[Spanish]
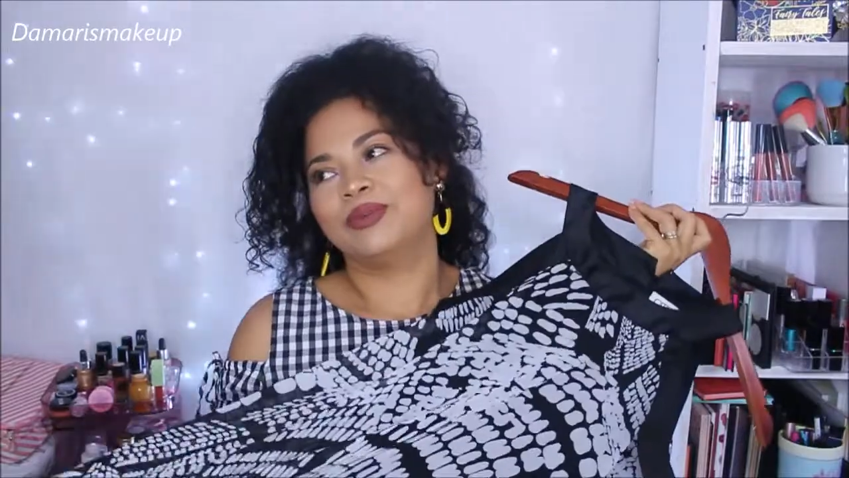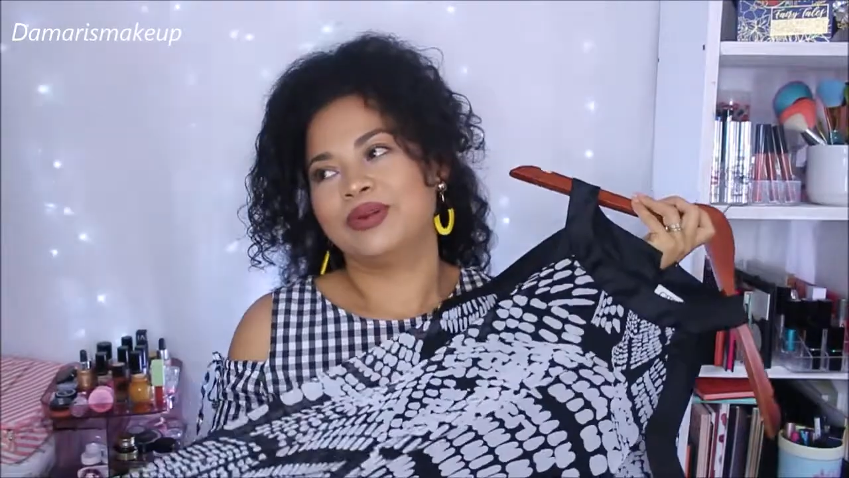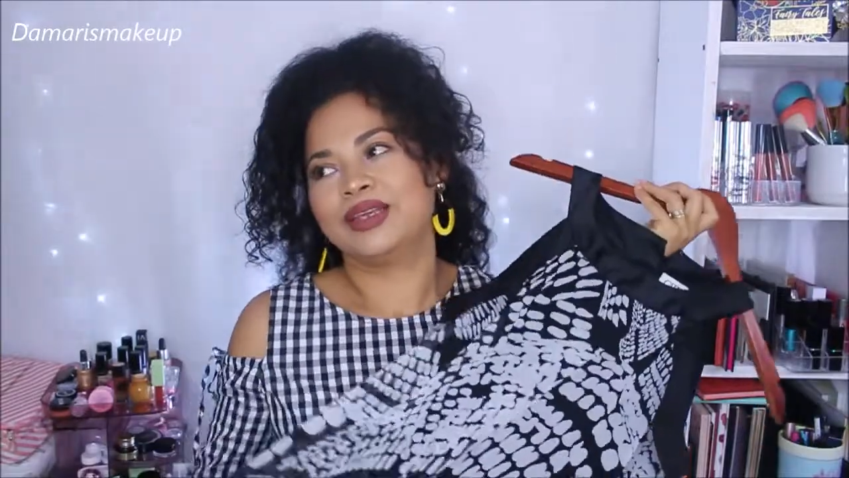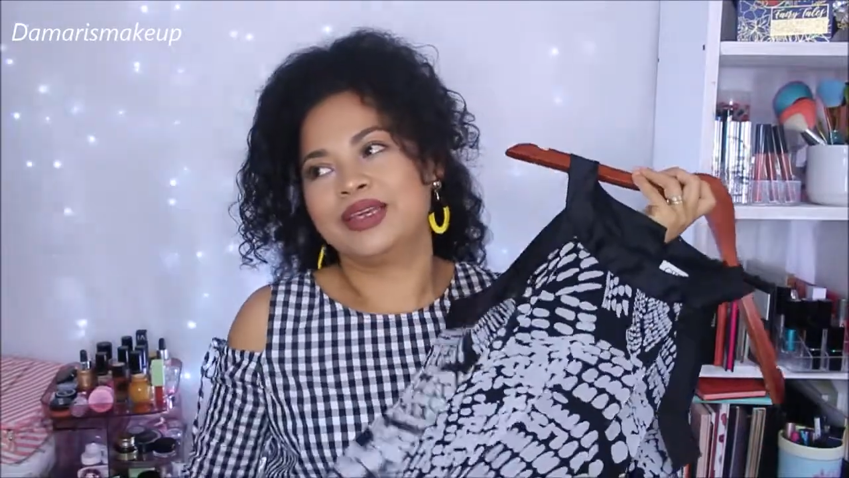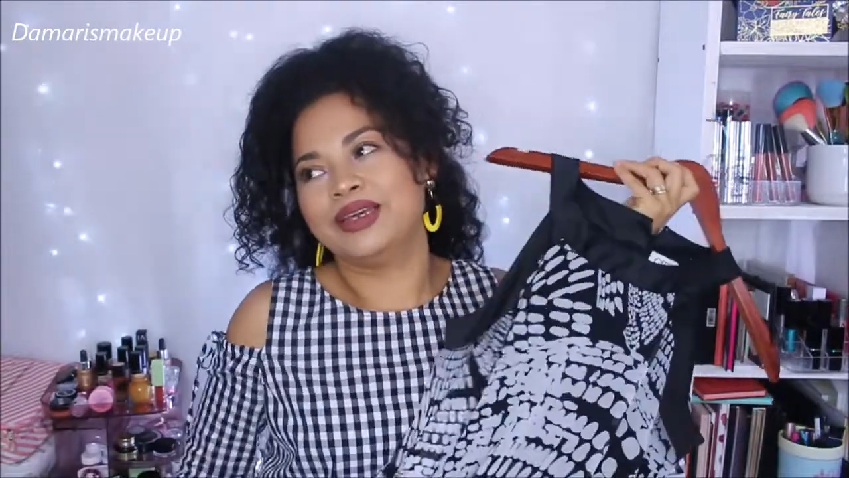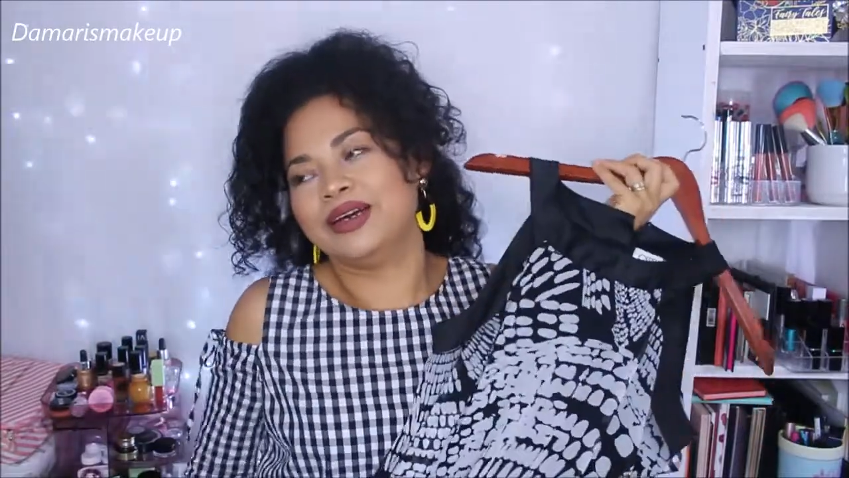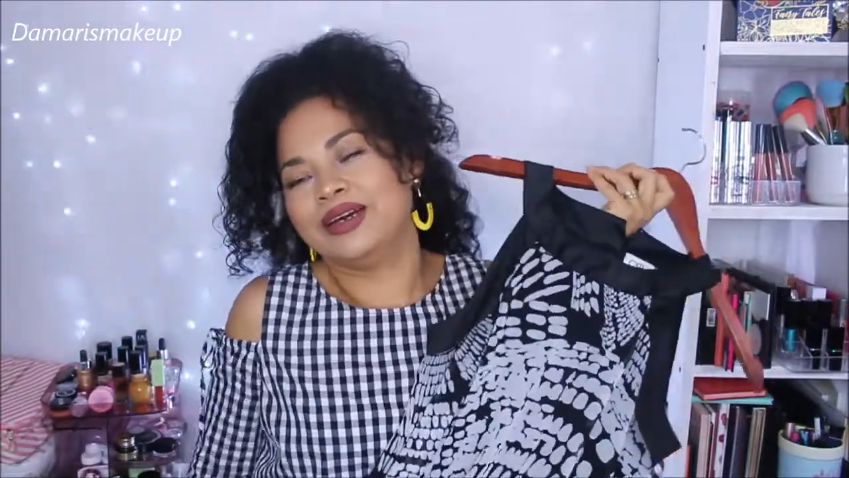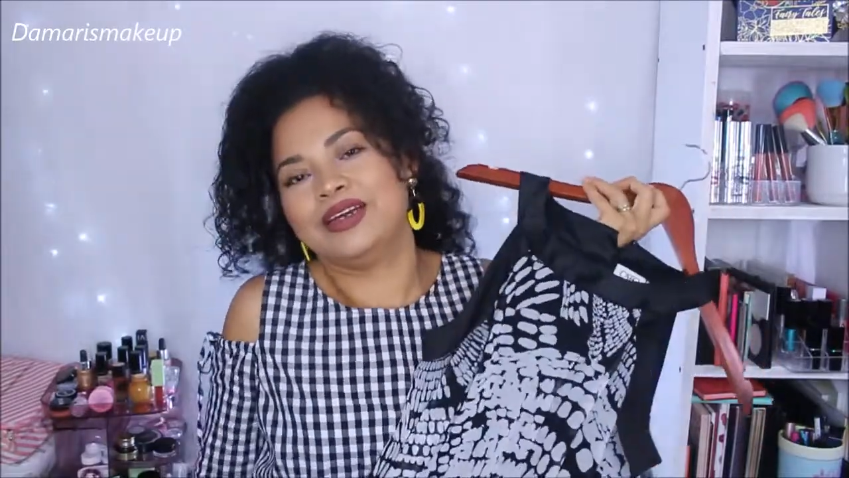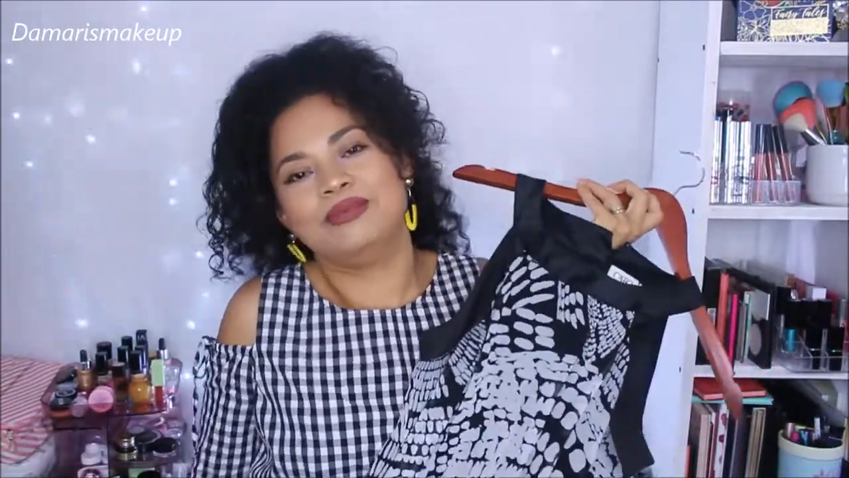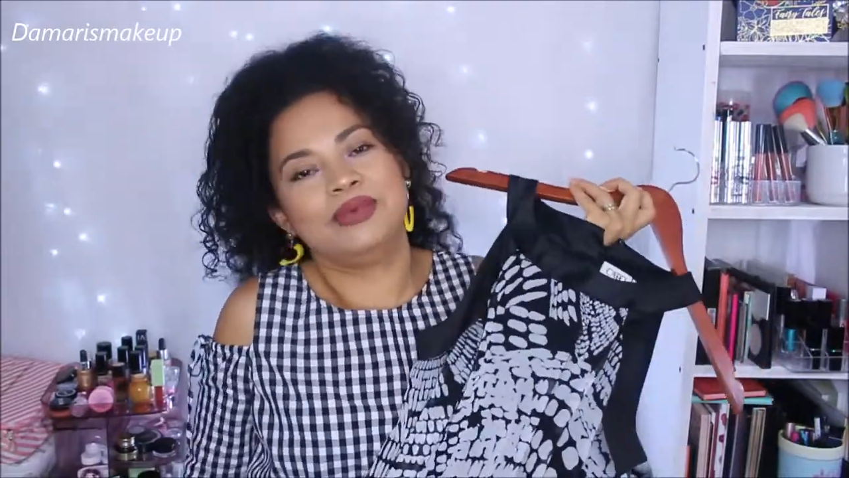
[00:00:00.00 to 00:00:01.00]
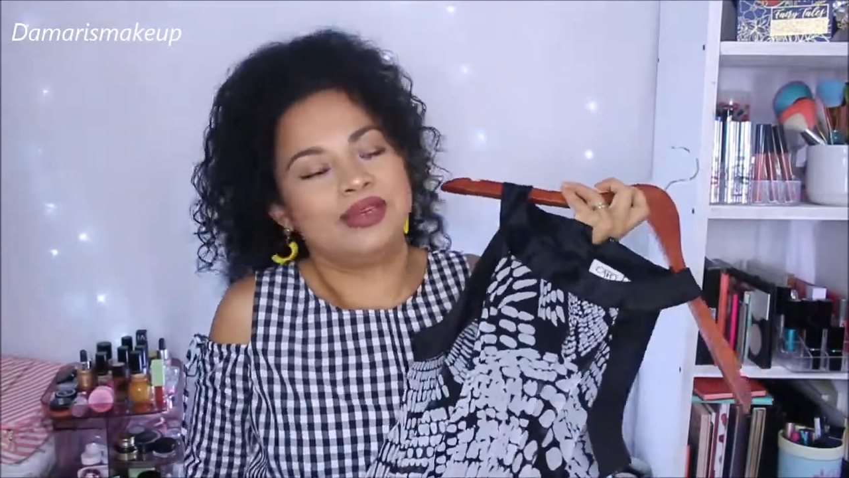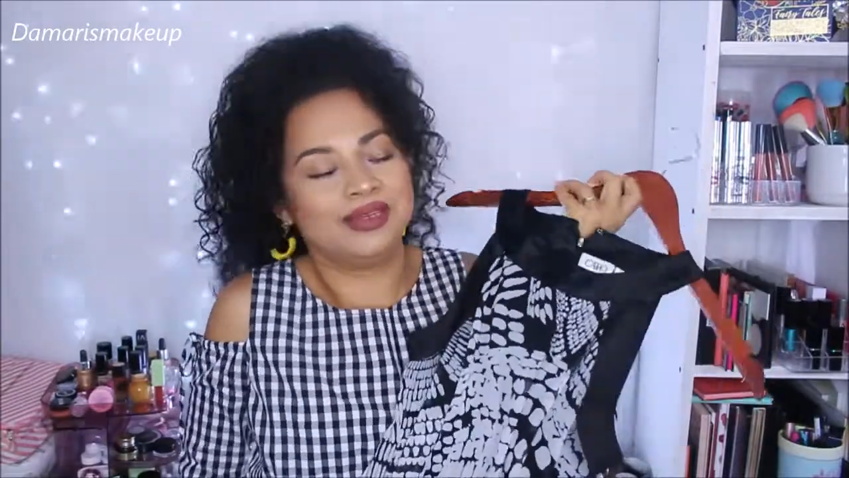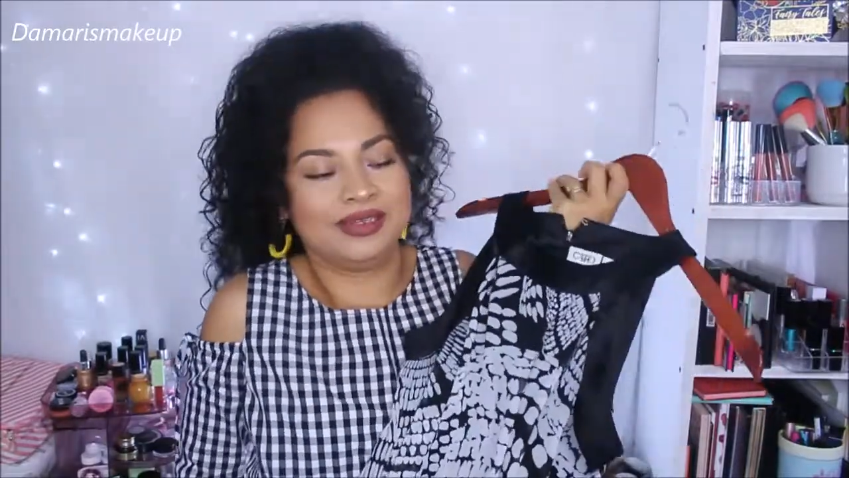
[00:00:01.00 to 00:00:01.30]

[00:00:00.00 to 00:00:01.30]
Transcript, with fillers: porque, ay, me,